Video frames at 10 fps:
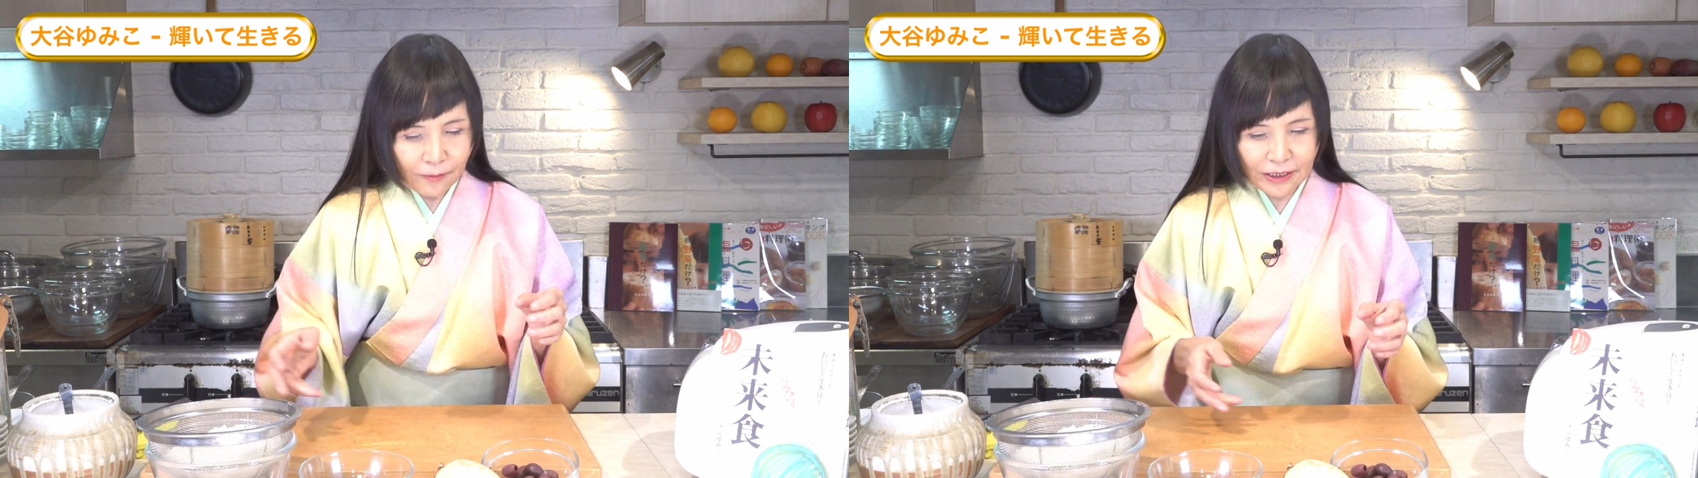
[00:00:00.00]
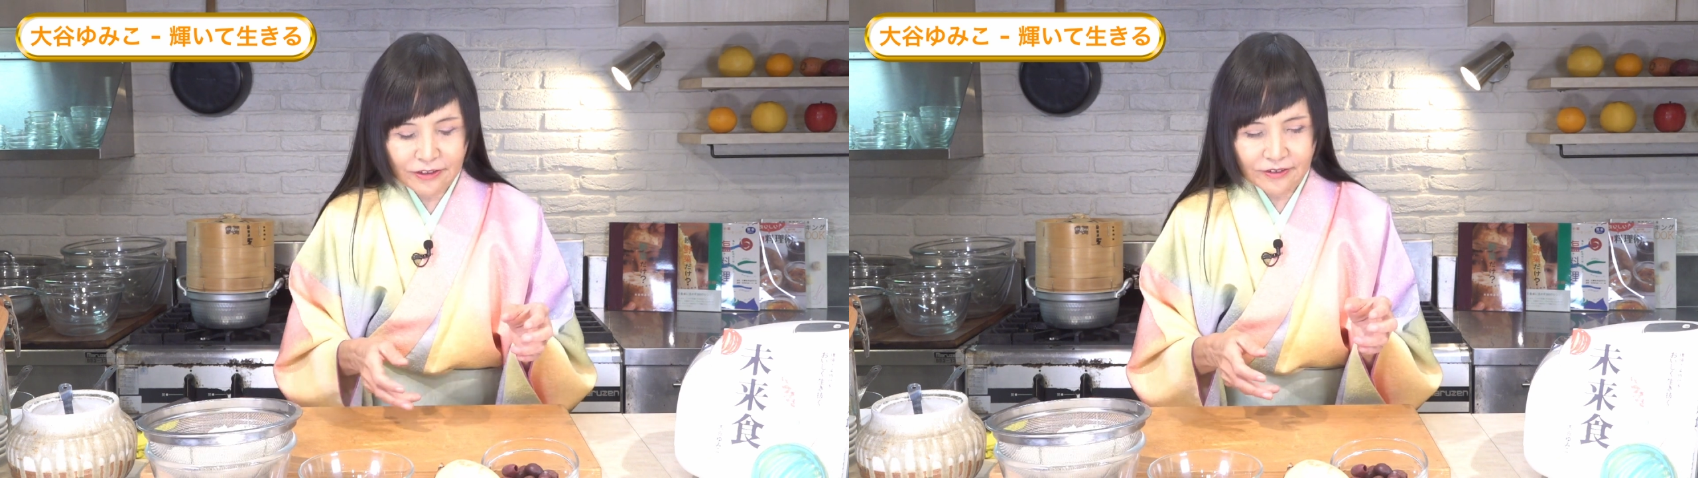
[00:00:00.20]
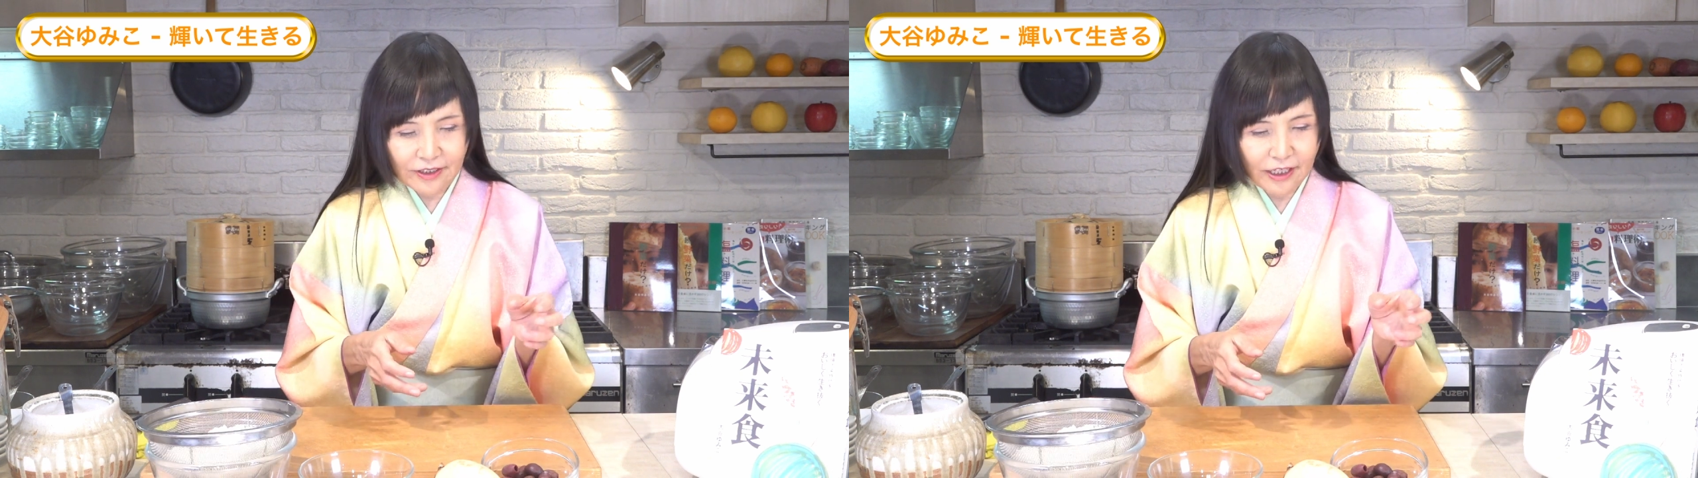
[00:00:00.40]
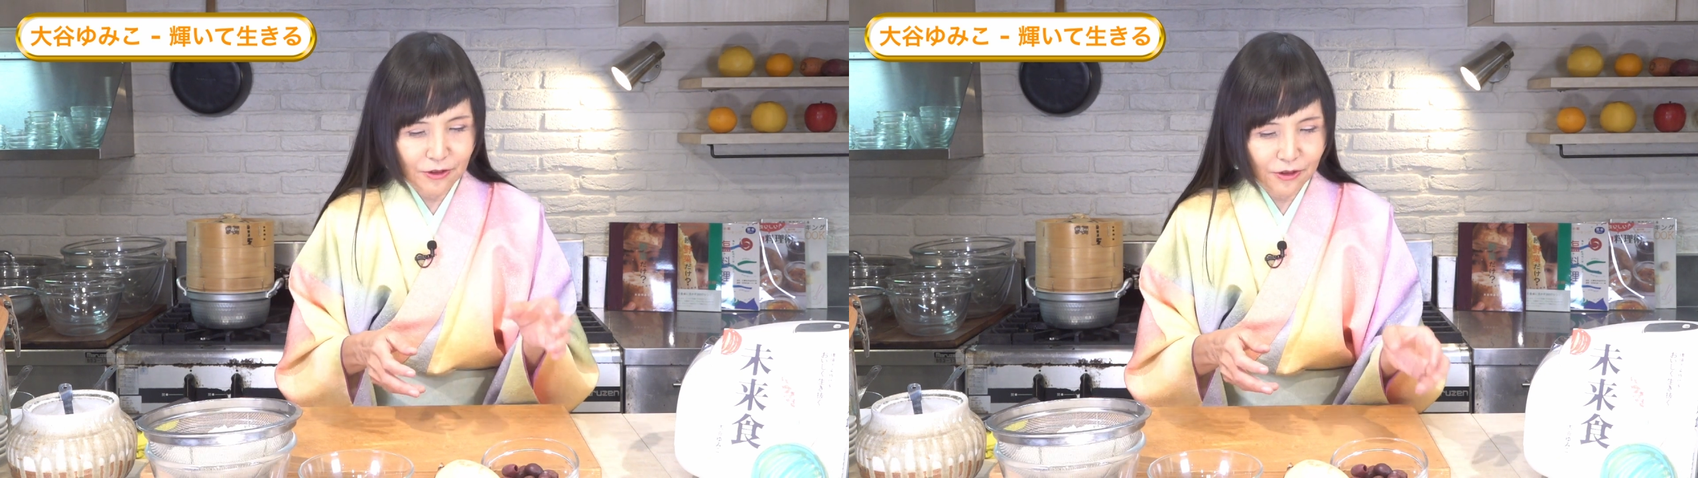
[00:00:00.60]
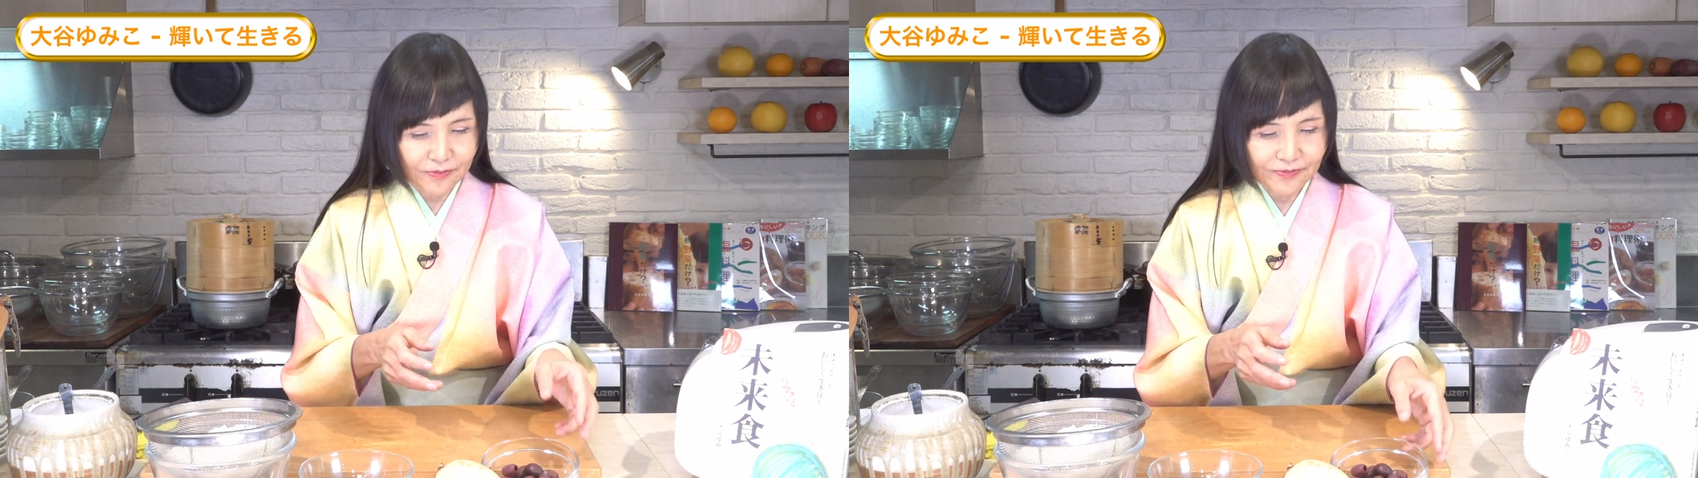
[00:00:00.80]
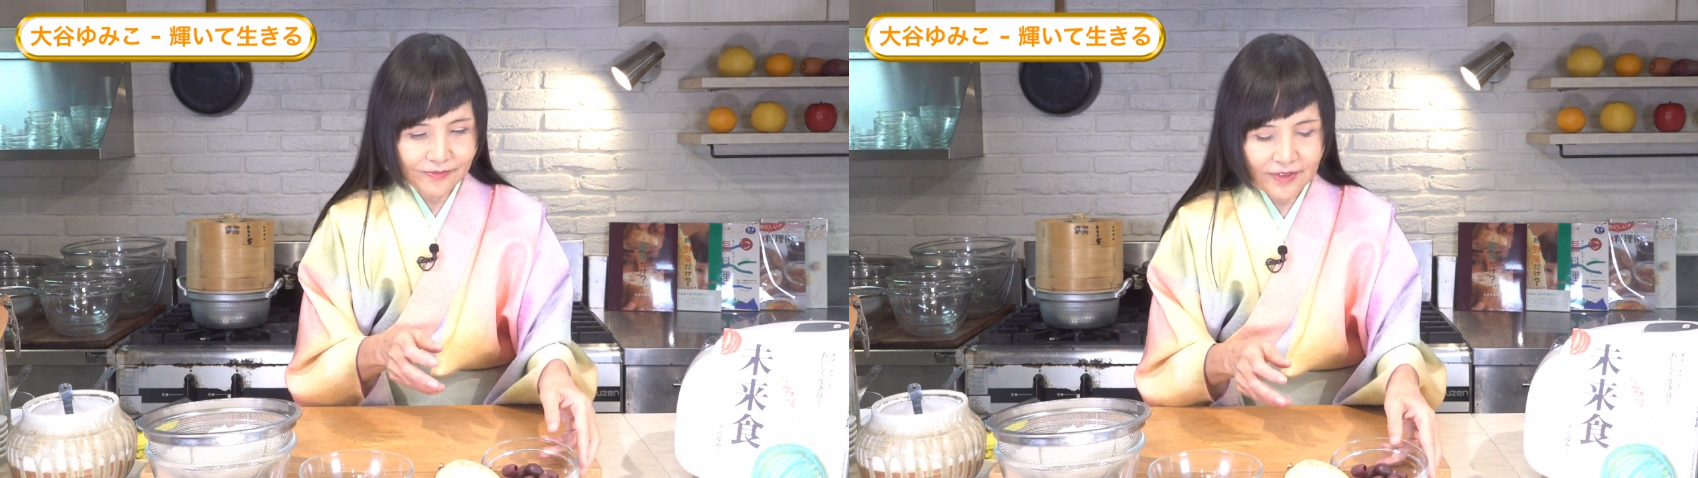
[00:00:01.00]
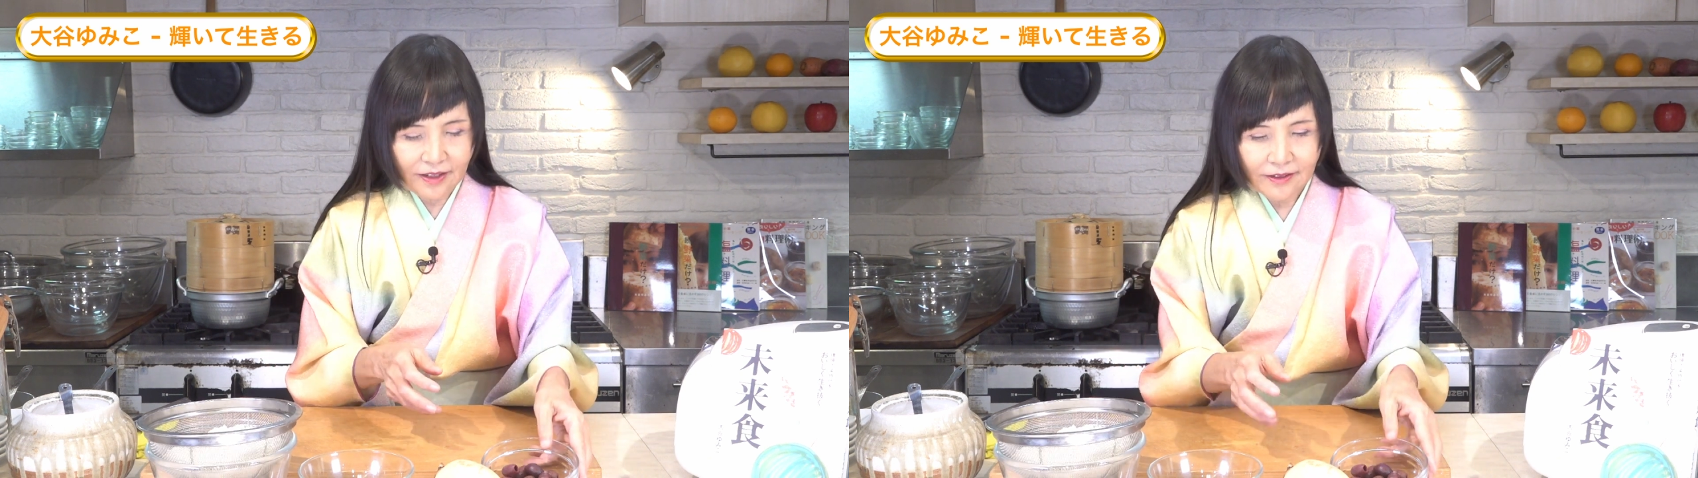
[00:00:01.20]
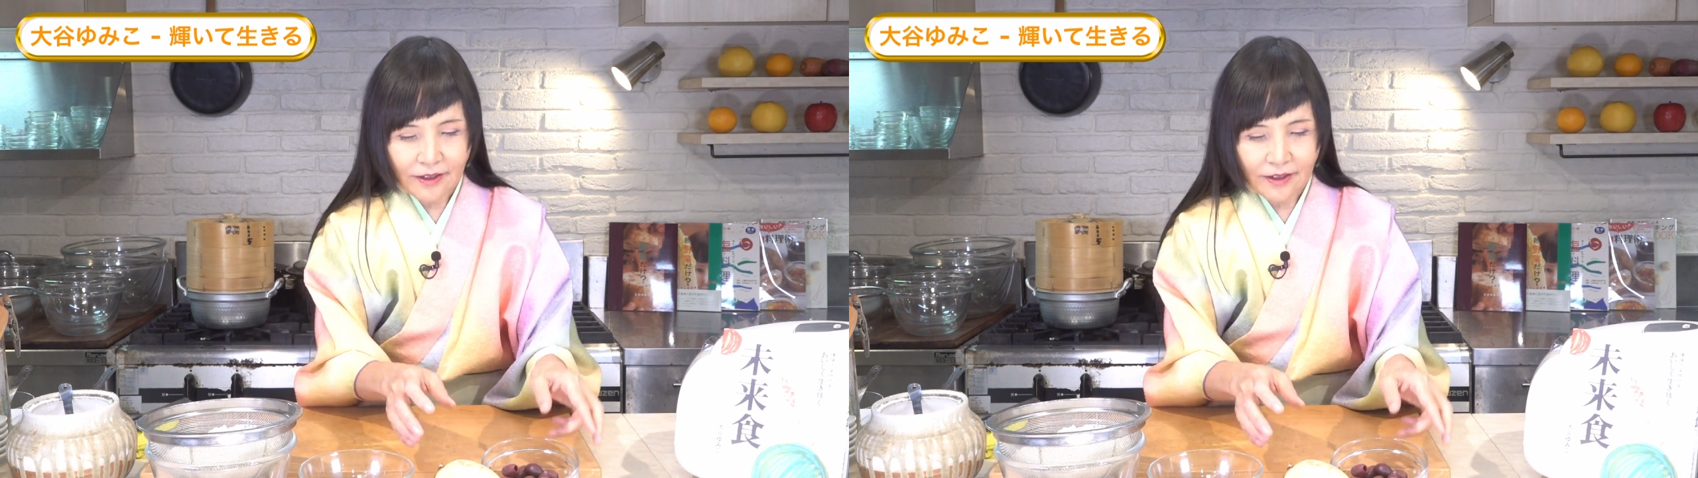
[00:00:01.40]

うまず材料ね